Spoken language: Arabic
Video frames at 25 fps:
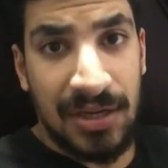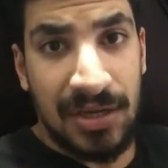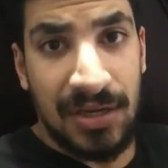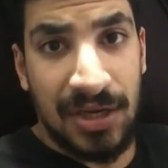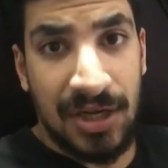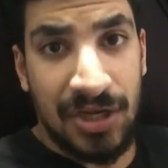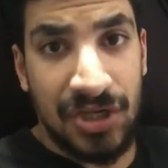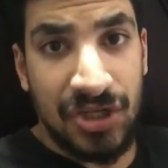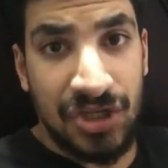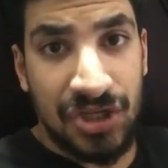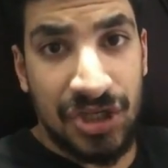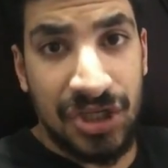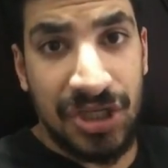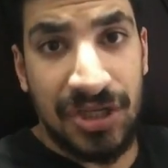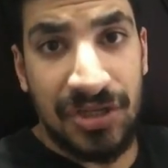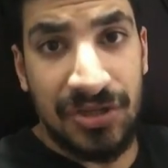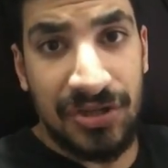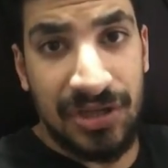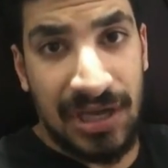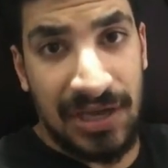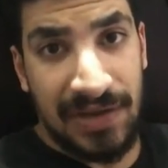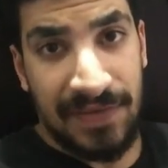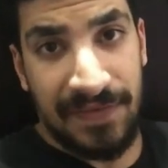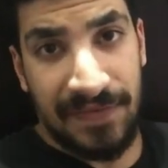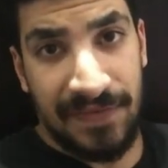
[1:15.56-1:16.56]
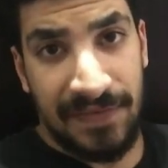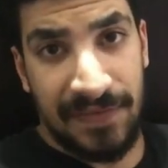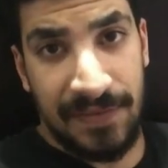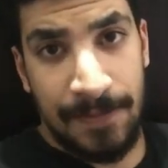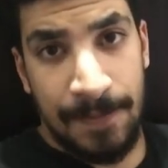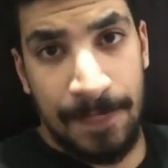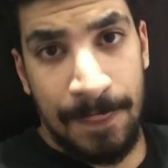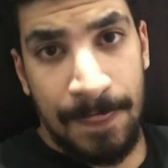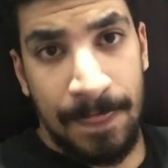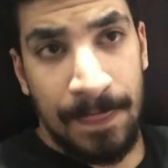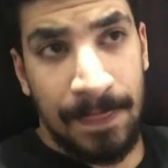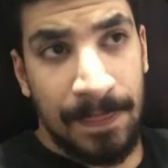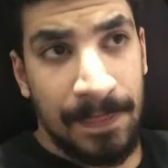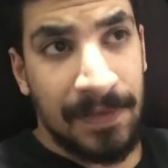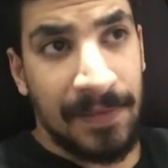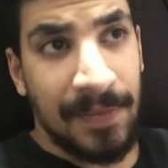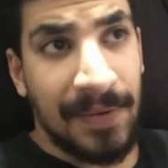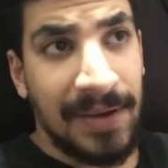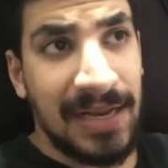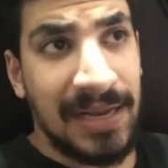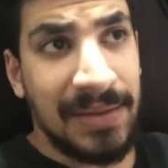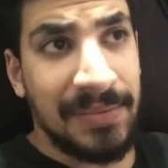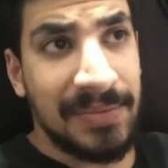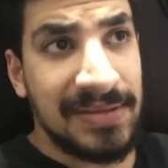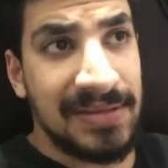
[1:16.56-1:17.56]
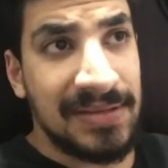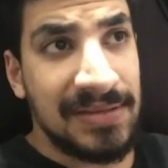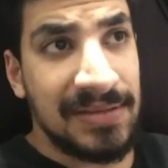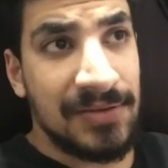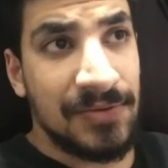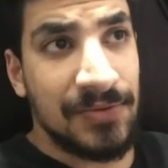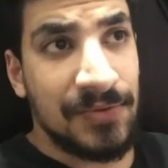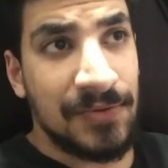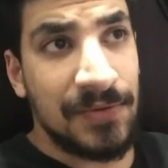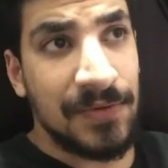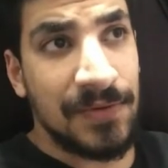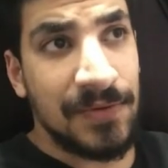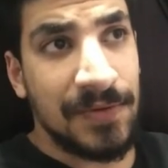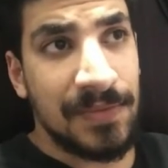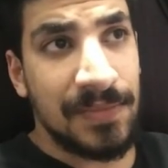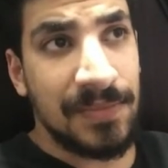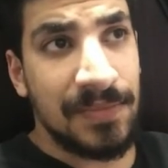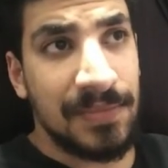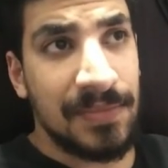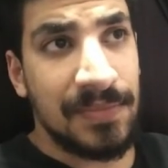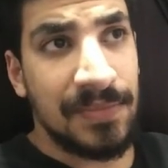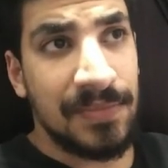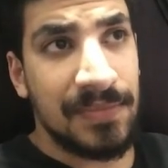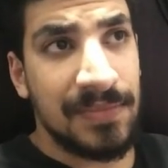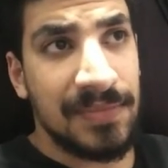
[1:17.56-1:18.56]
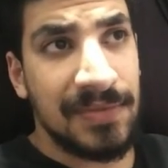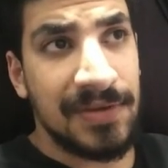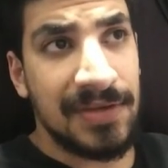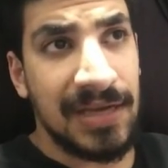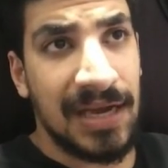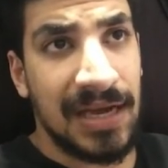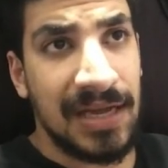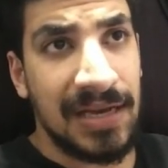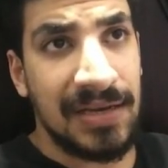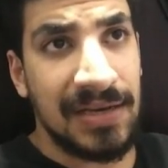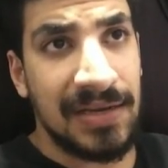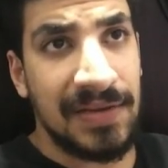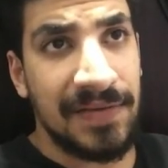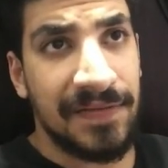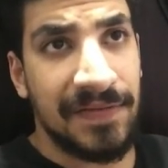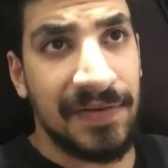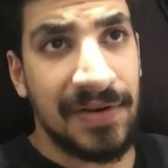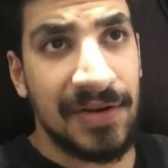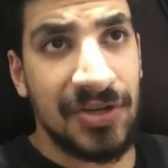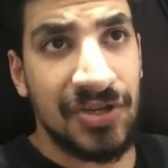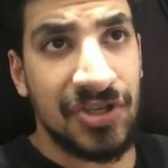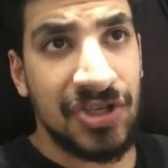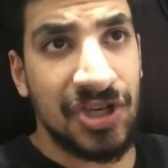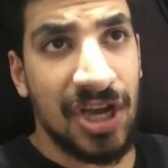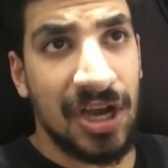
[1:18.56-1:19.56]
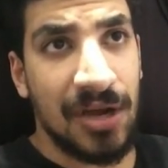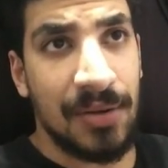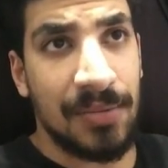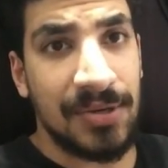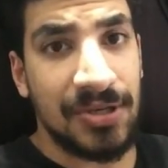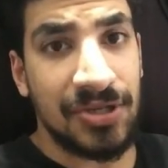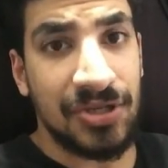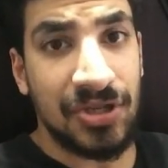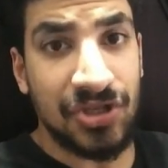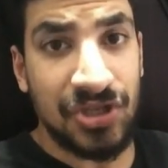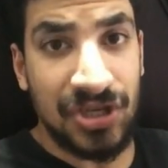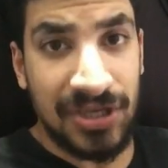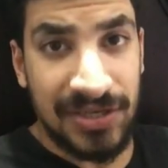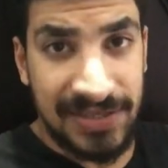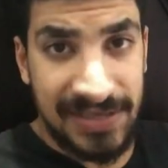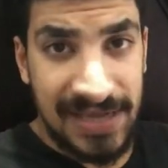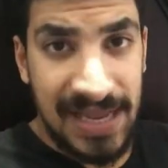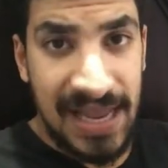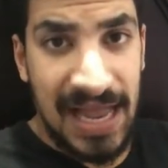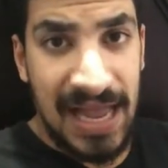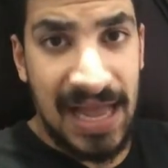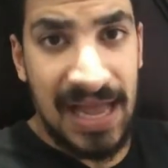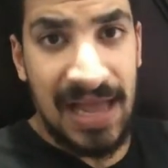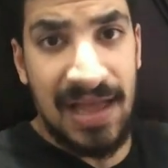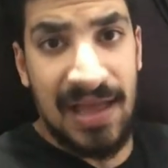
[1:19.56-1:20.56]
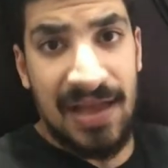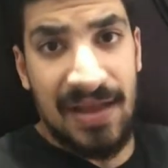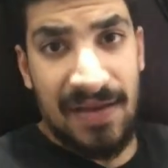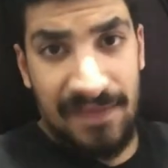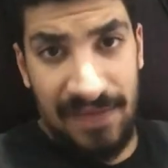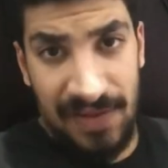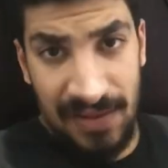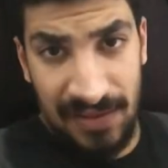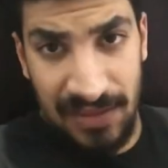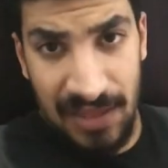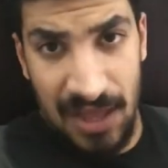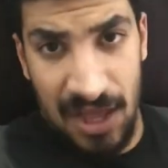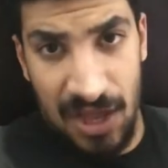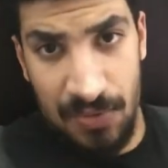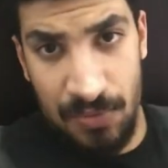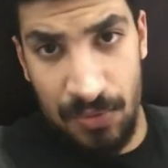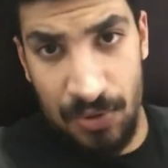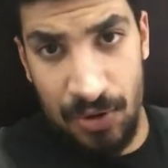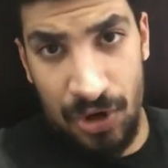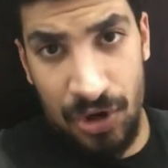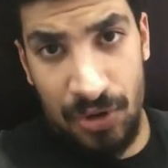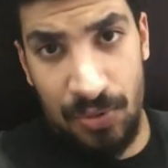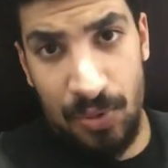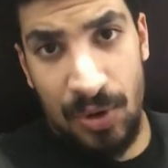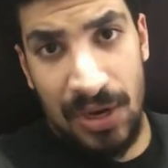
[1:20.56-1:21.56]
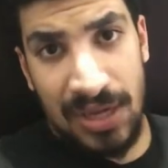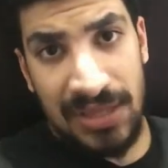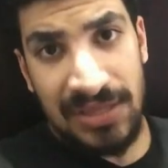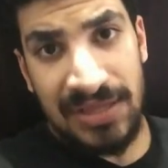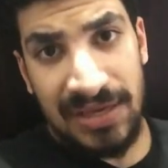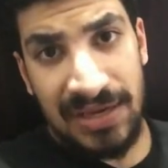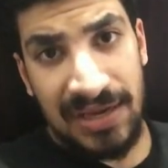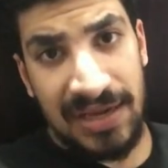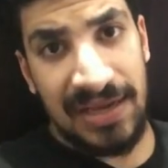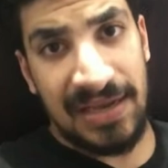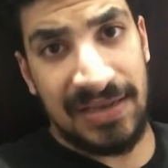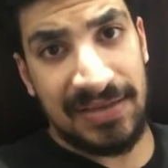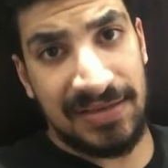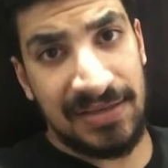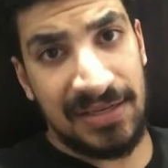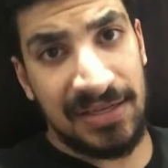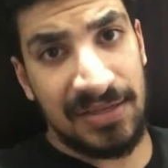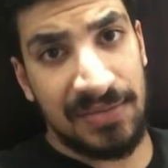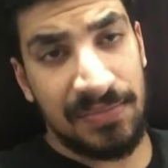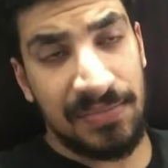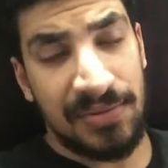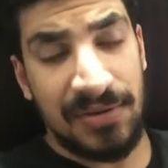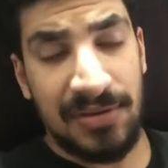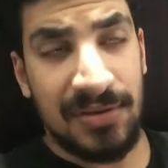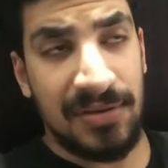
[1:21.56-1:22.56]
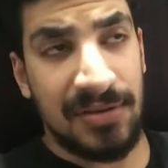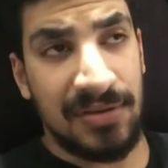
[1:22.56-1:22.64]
عشرين ضعف طبعا احنا بنصوم يعني في رينج خمستاشر ساعة فانت هرمون النمو عندك هيزيد ب